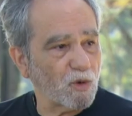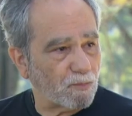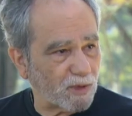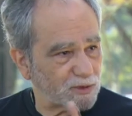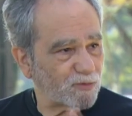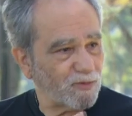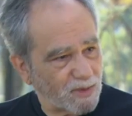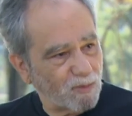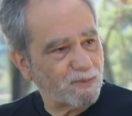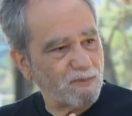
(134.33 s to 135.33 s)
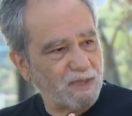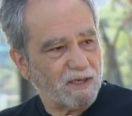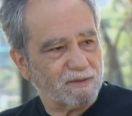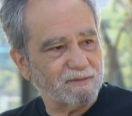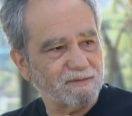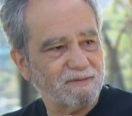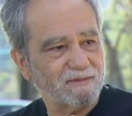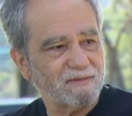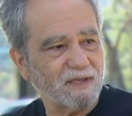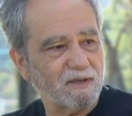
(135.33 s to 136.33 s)
não posso fumar o primeiro,
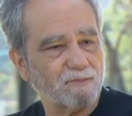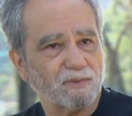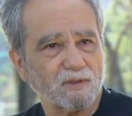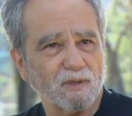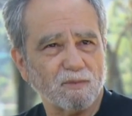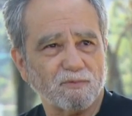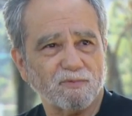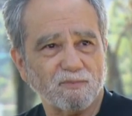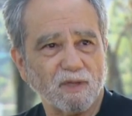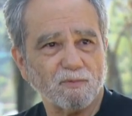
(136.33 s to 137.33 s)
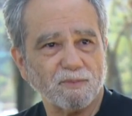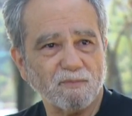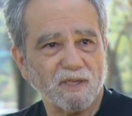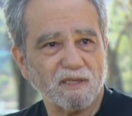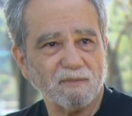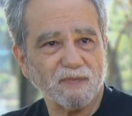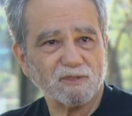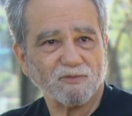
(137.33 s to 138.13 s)
né? porque eu fumar o primeiro é mais